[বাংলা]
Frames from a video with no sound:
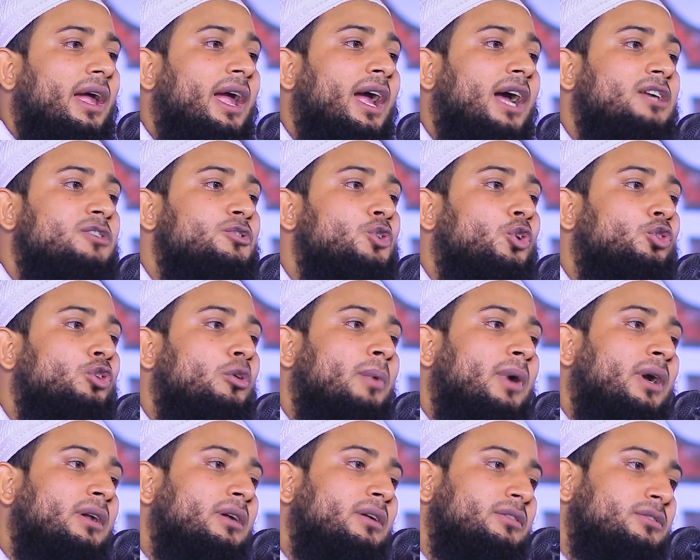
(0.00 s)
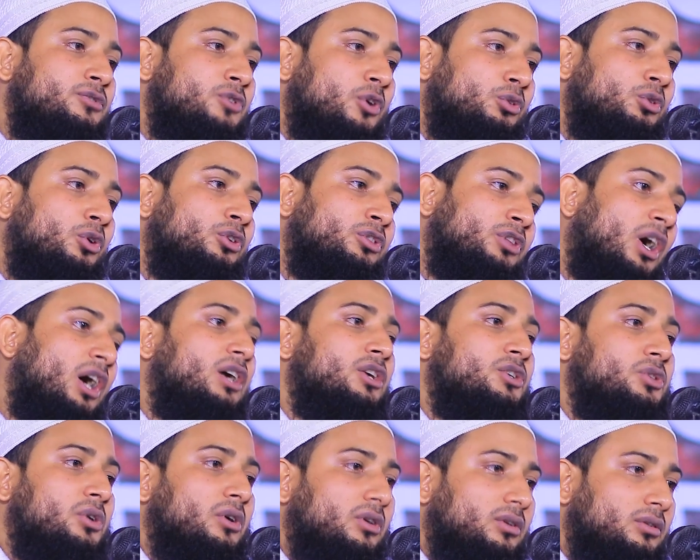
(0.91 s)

এক চতুর্থাংশ